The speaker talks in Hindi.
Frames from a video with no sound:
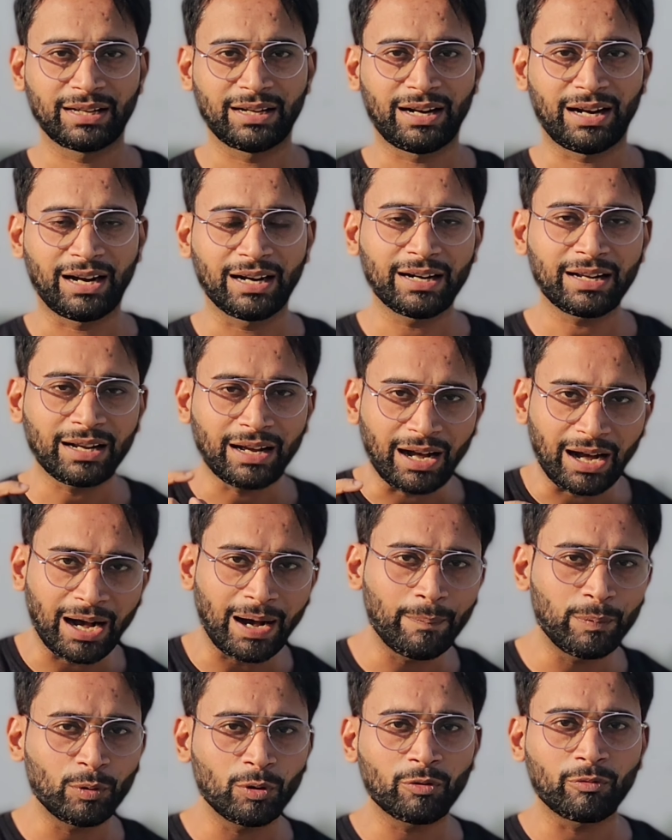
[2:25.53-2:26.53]
अगर
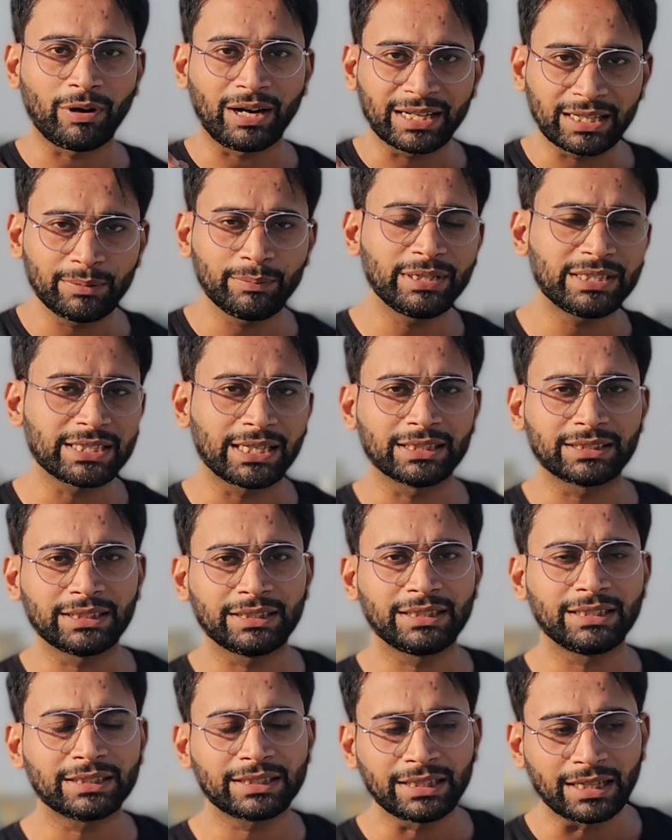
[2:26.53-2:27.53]
आप लोग वाकई में चाहते
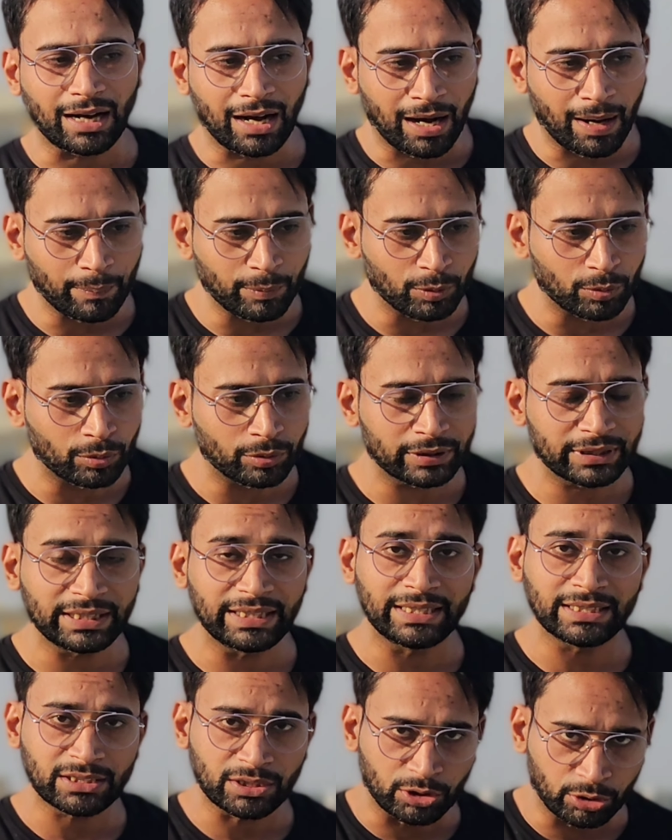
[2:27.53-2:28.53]
हैं ना कि आप लोगों की
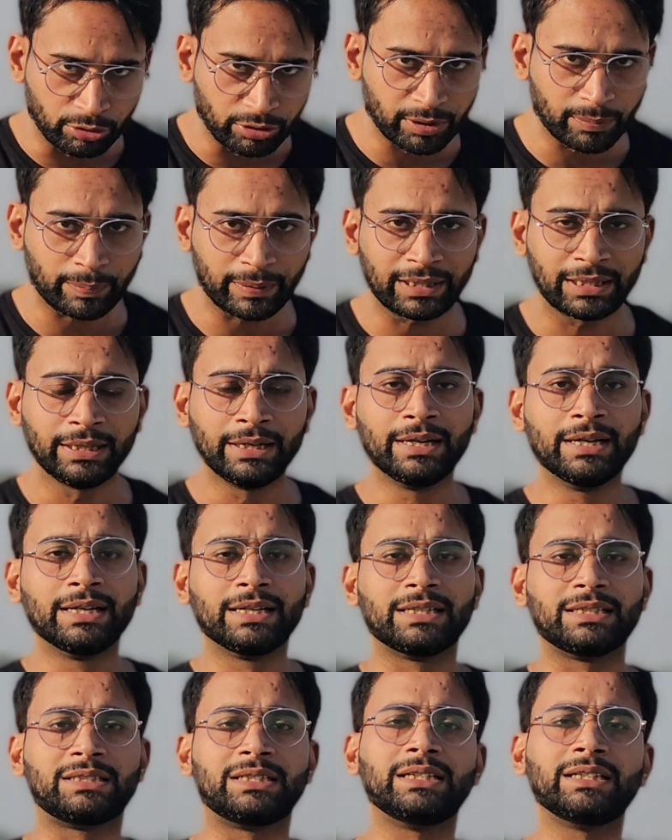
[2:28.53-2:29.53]
इस न्यू ईयर पर
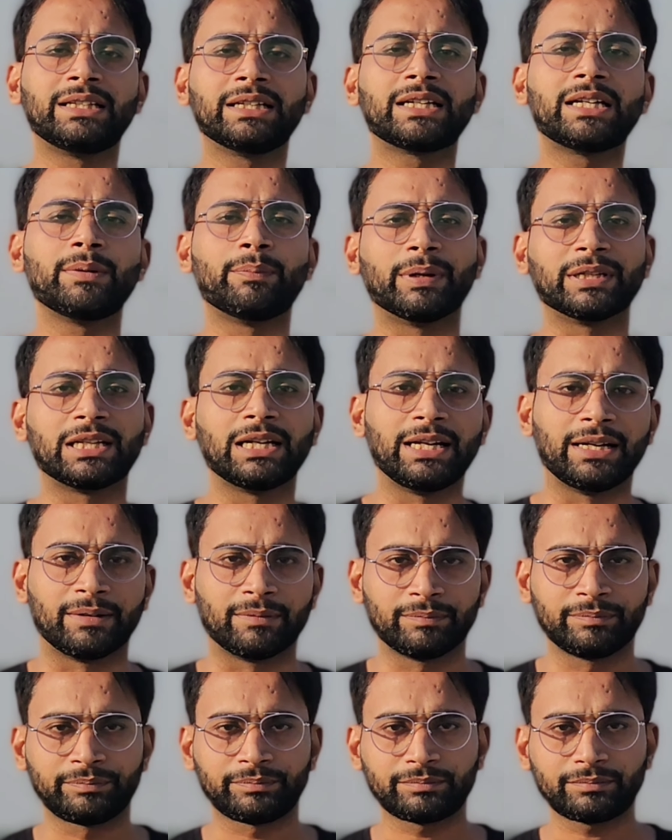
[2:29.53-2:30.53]
ज़िंदगी बदले
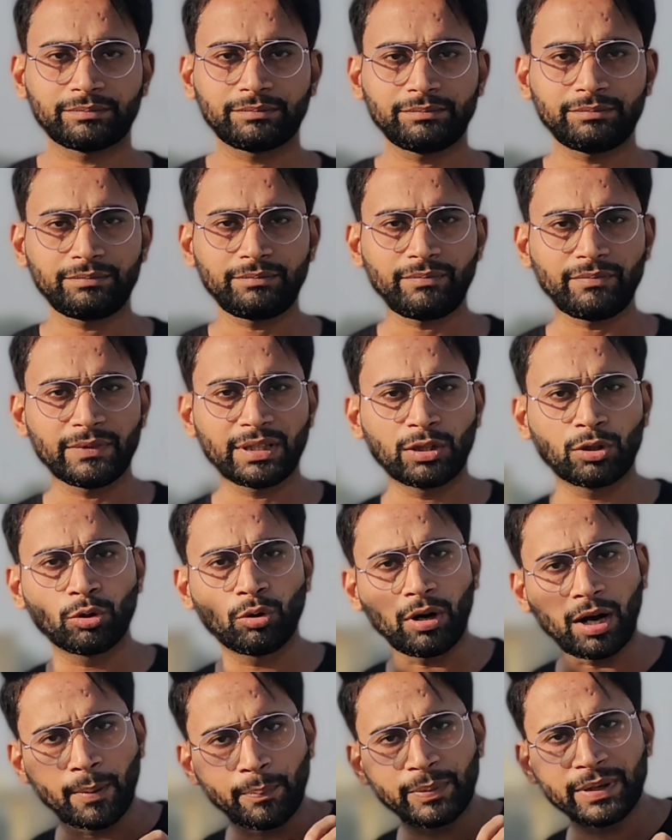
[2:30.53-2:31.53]
तो
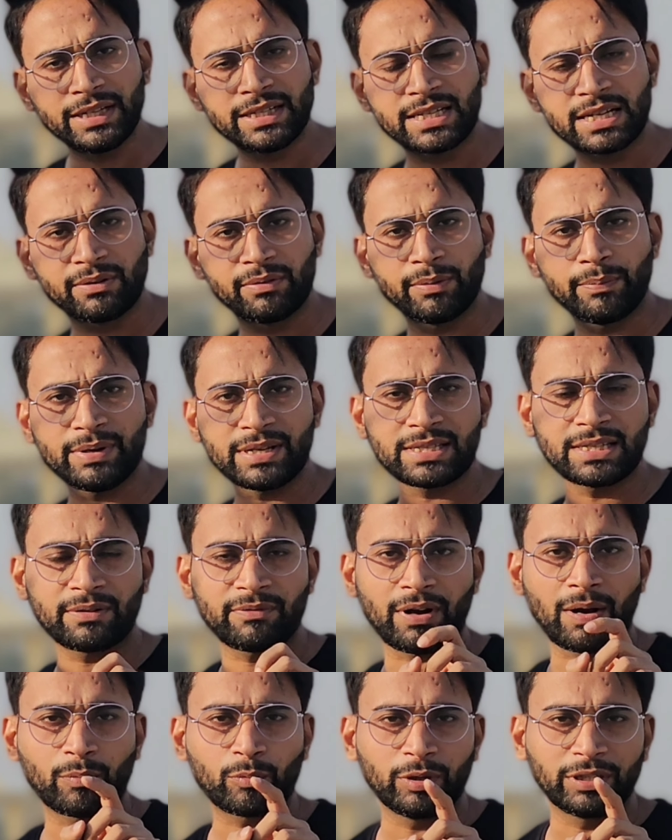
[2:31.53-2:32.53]
अपने जीवन में सिर्फ
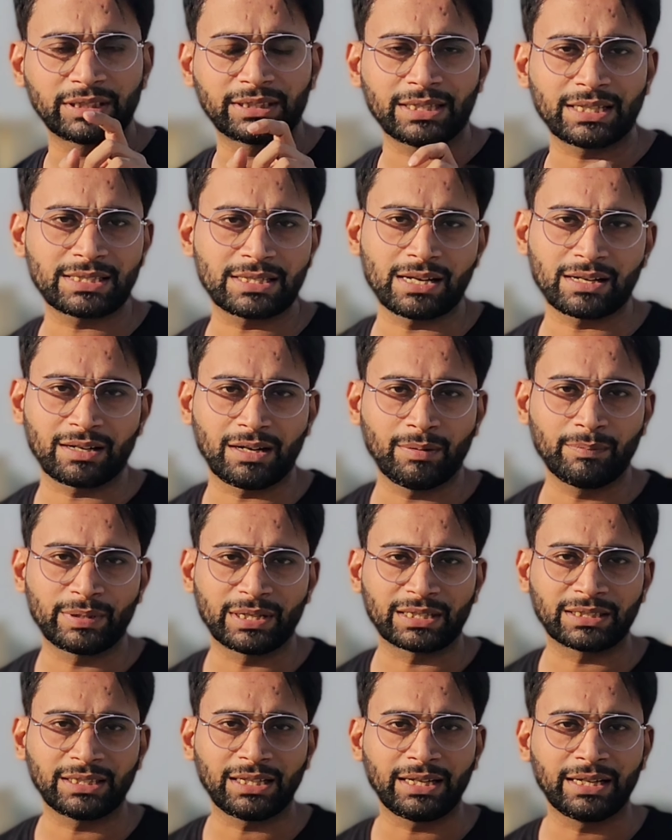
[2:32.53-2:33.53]
आपको इतना सा काम
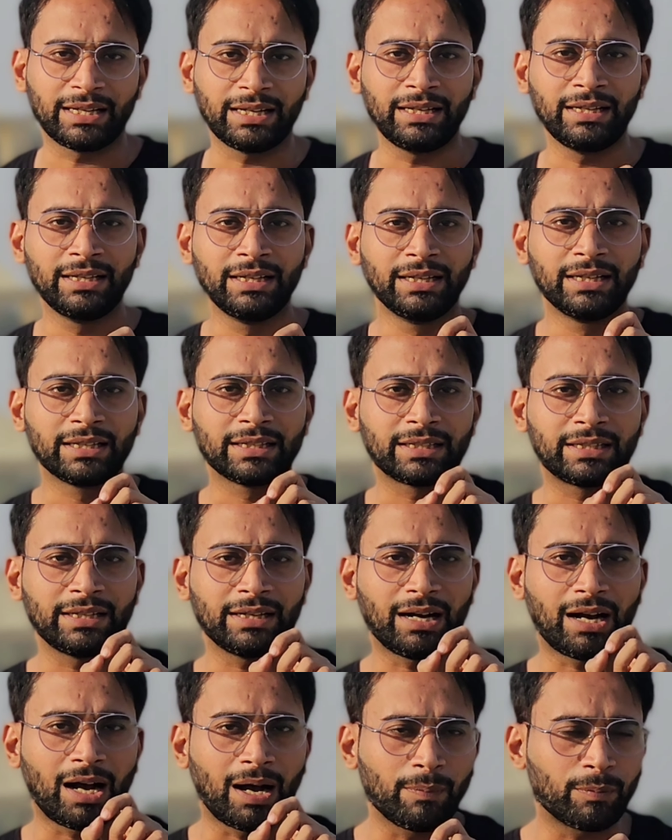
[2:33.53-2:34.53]
करना है कि
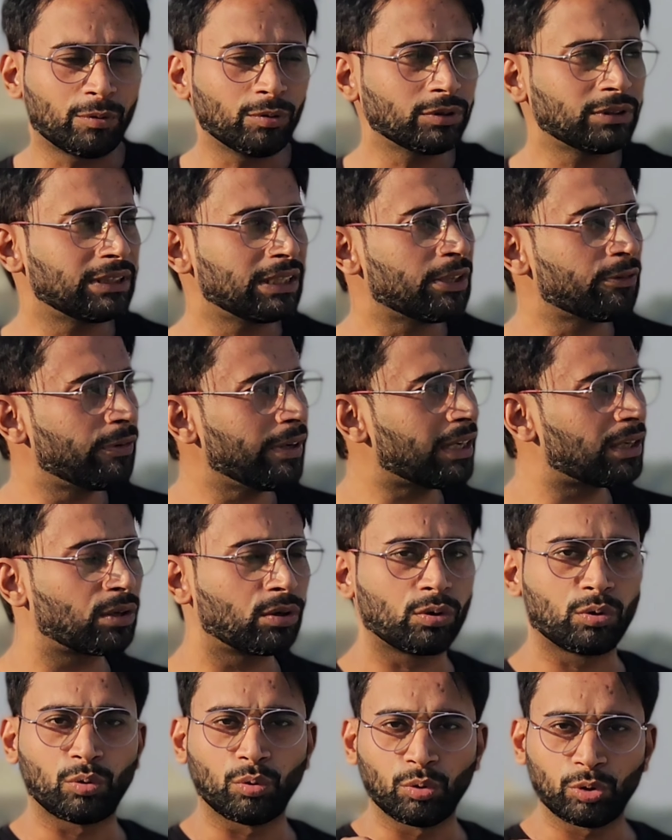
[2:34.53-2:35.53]
आपको सिर्फ एक
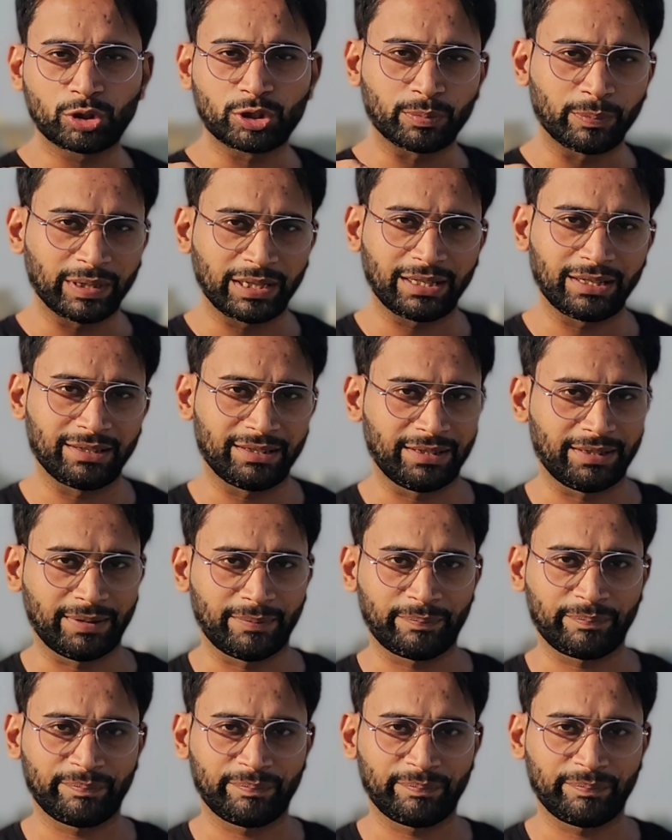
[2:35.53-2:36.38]
कोच बनाना है